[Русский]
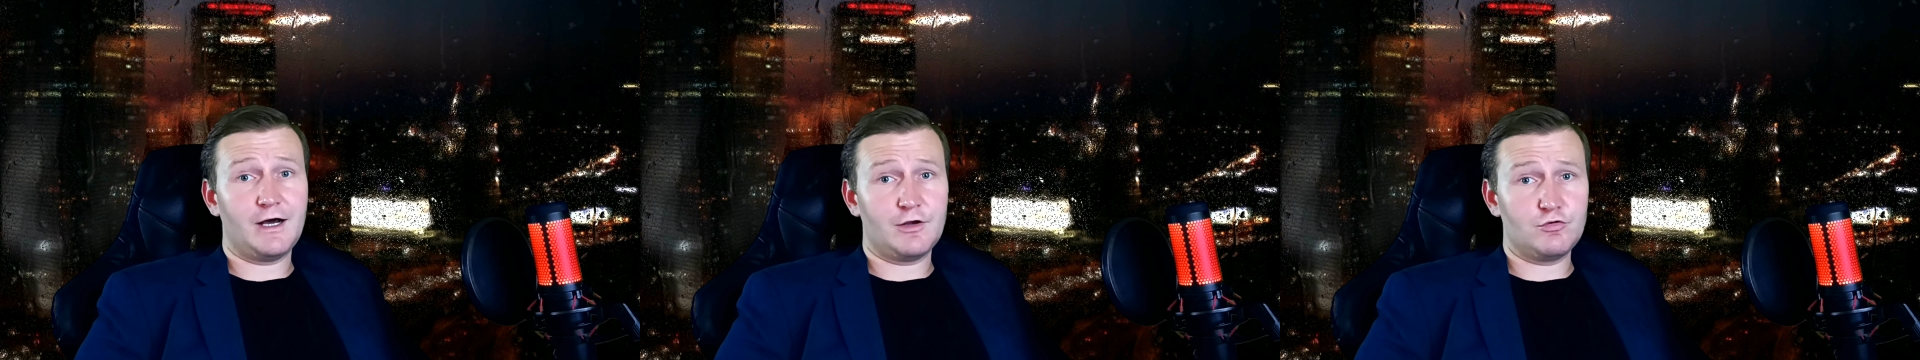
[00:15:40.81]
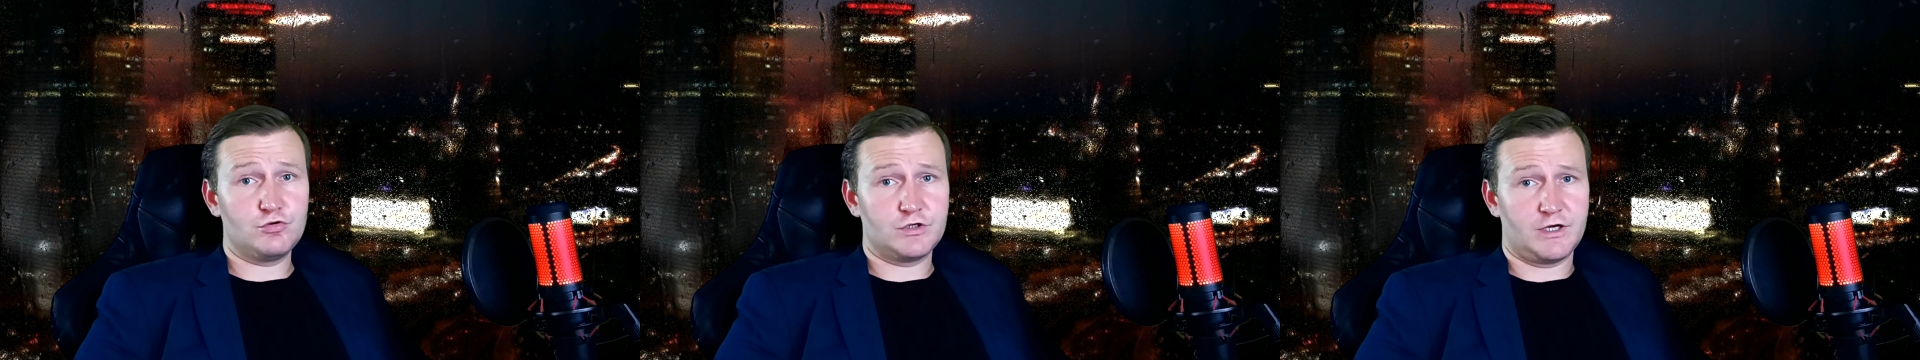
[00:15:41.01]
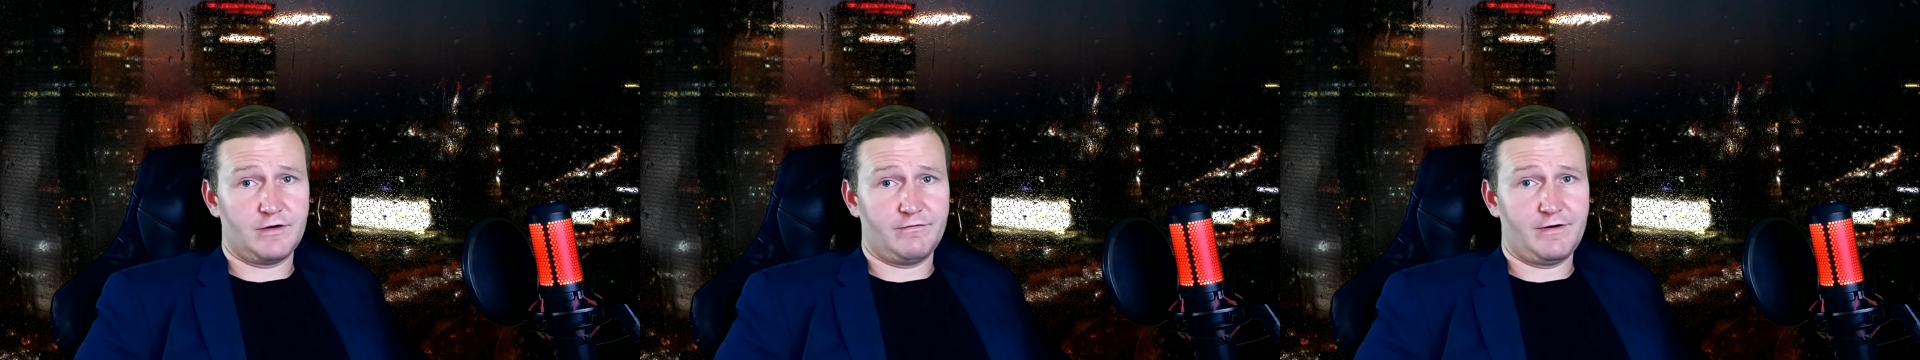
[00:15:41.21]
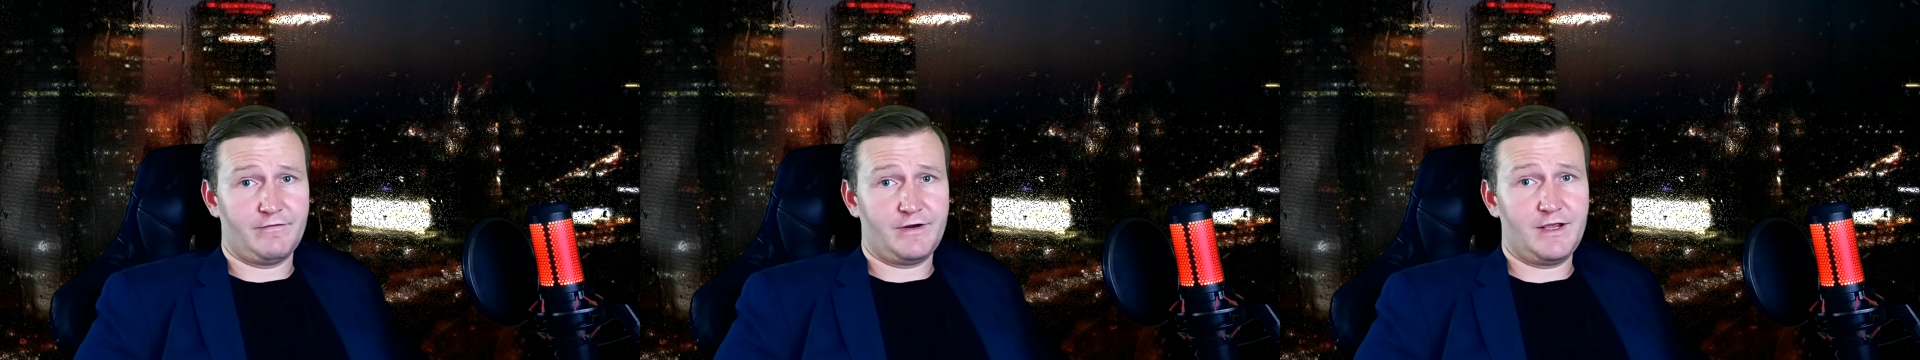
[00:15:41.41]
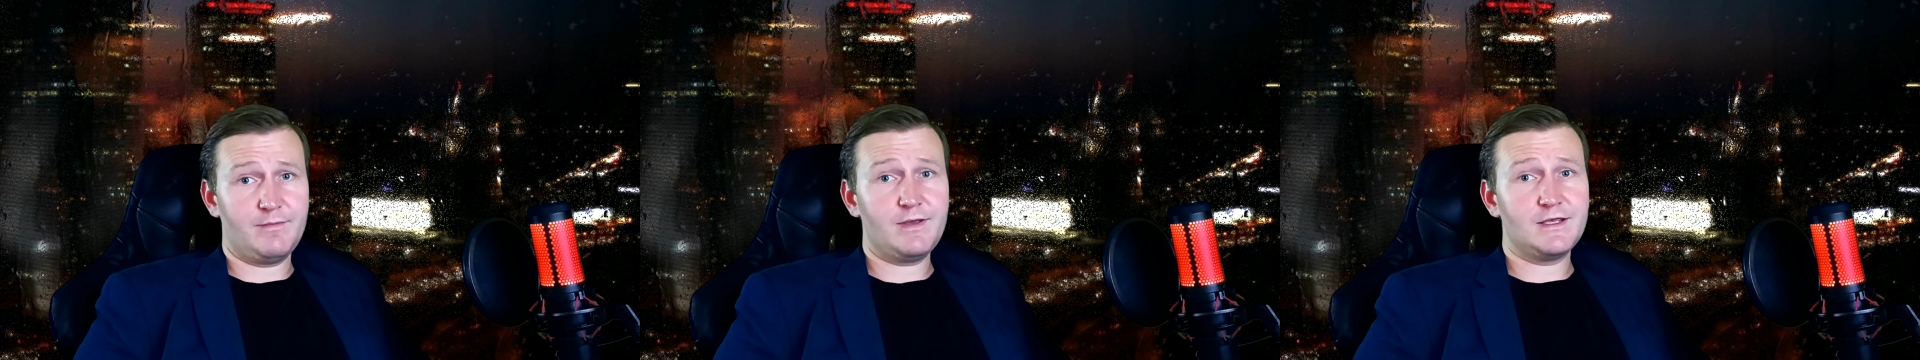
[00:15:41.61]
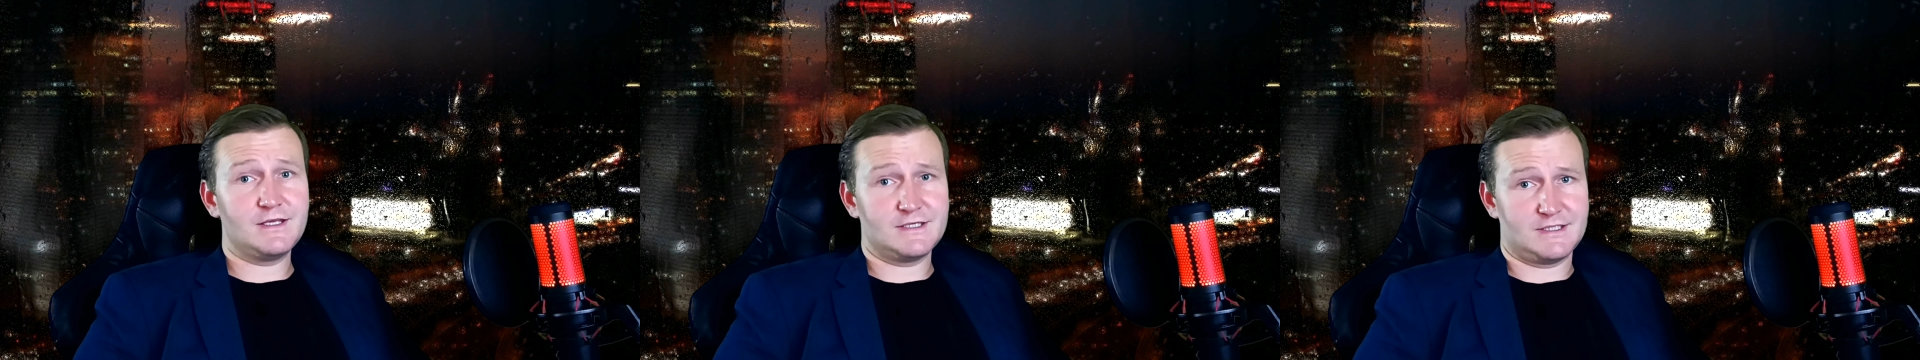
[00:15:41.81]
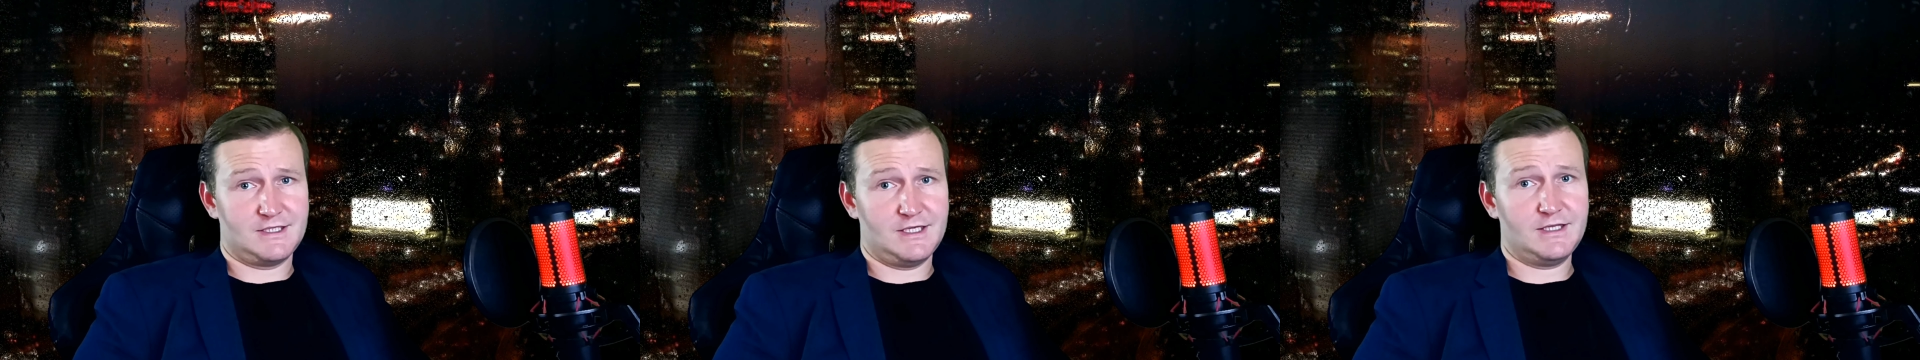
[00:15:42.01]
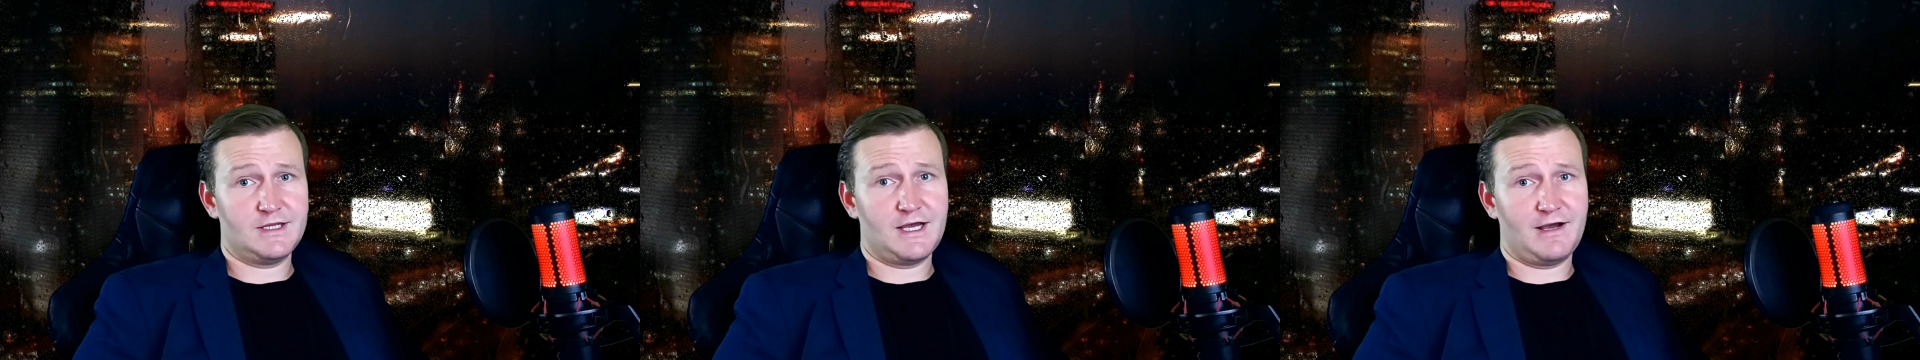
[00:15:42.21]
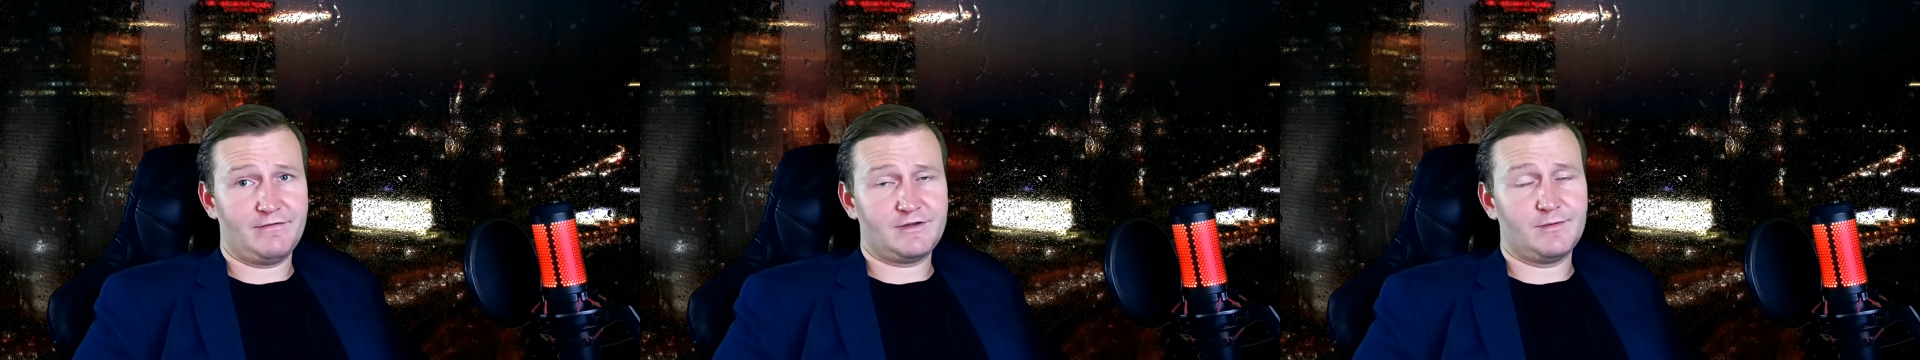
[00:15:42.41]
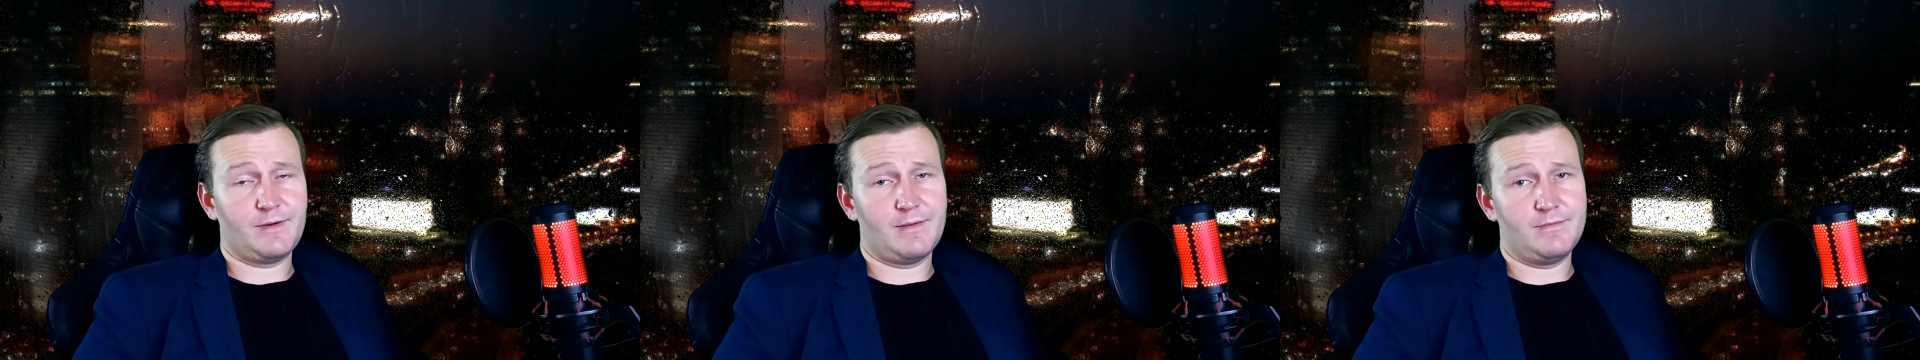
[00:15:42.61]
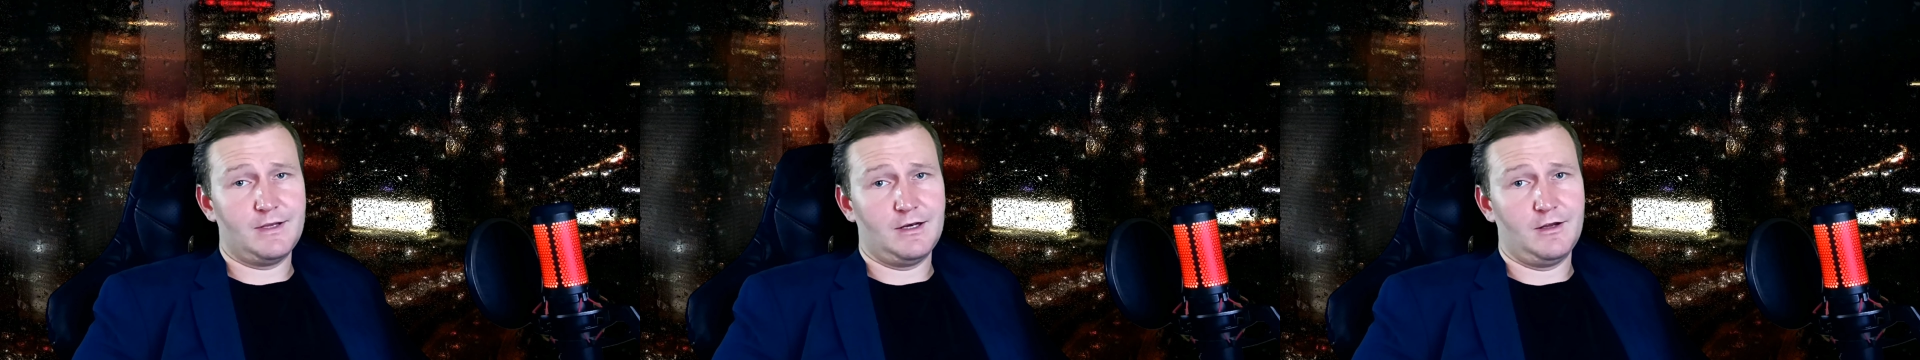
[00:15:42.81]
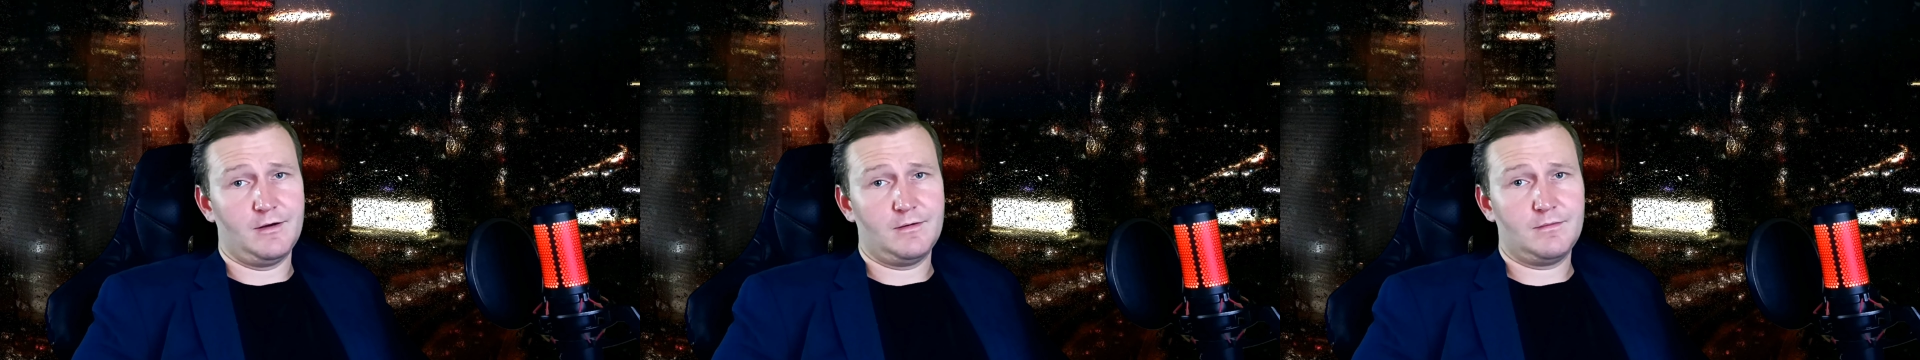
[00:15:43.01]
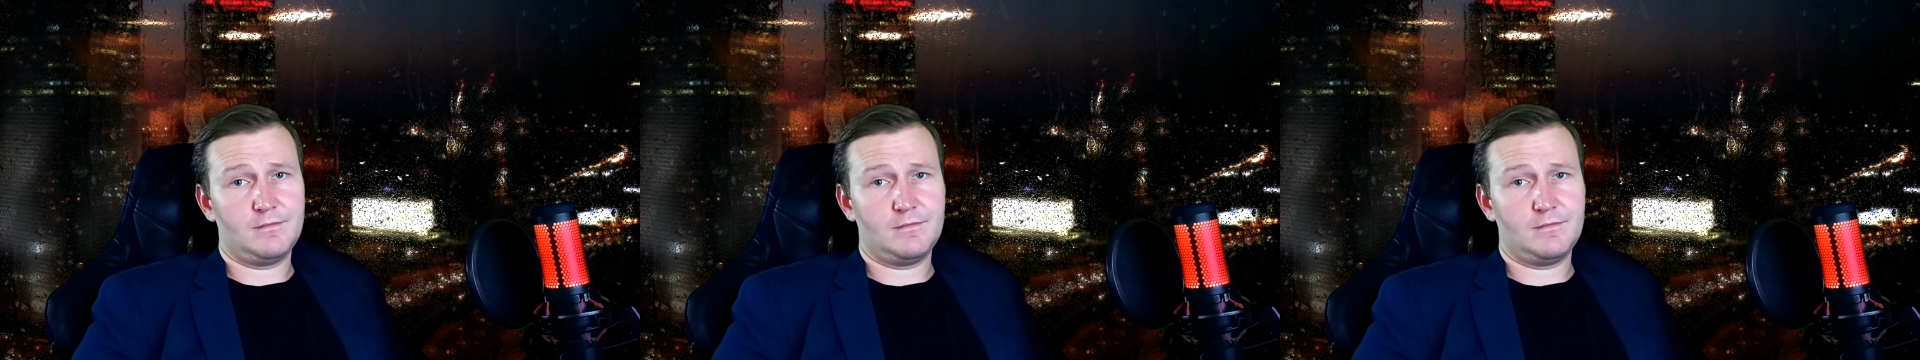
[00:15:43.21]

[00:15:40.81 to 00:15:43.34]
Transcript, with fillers: оружия во время езды на автомобиле.